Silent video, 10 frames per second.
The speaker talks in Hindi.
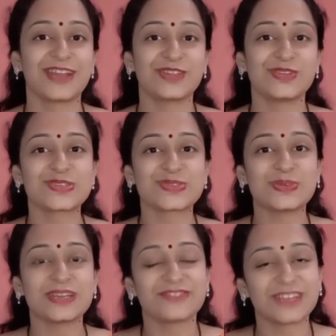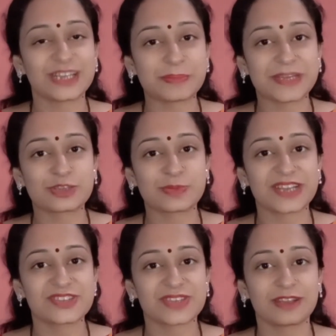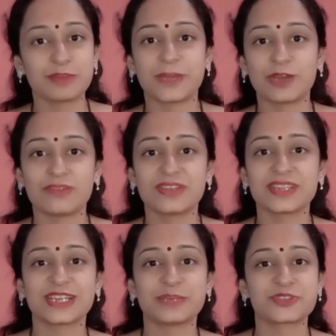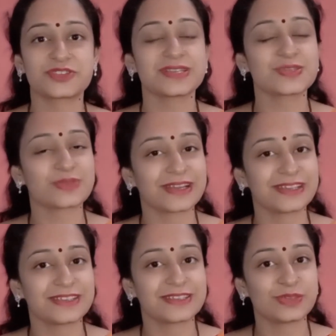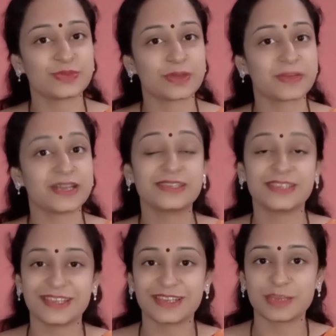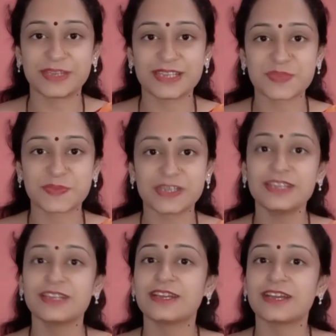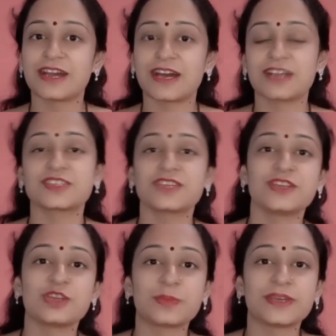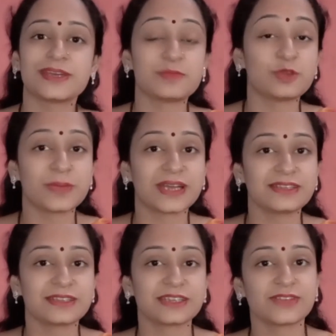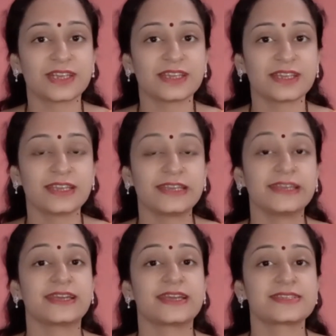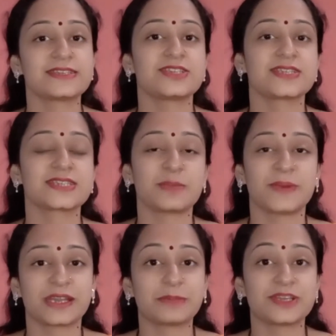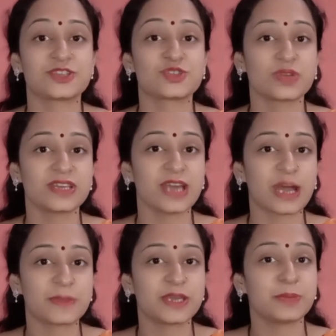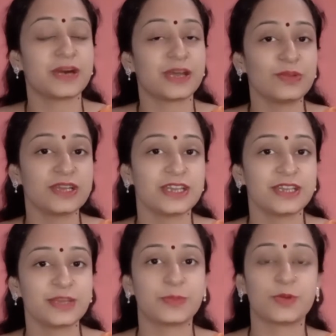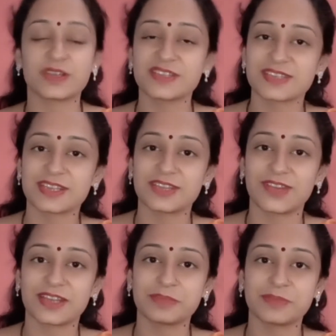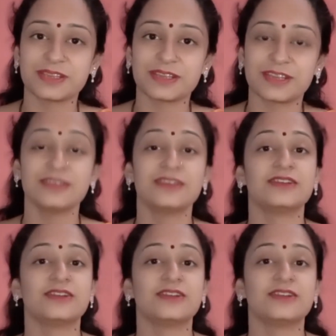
हेलो दोस्तों एंड वेलकम बैक टू माय चैनल मैं हूँ वंतिका मिश्रा स्वागत करती हूँ आपका केयरिंग रेमेडीज़ पर आज के वीडियो में हम लोग बात करने वाले हैं एक ऐसी चीज़ के बारे में जो कि आपके बालों के लिए बहुत ही ज़्यादा फ़ायदेमंद है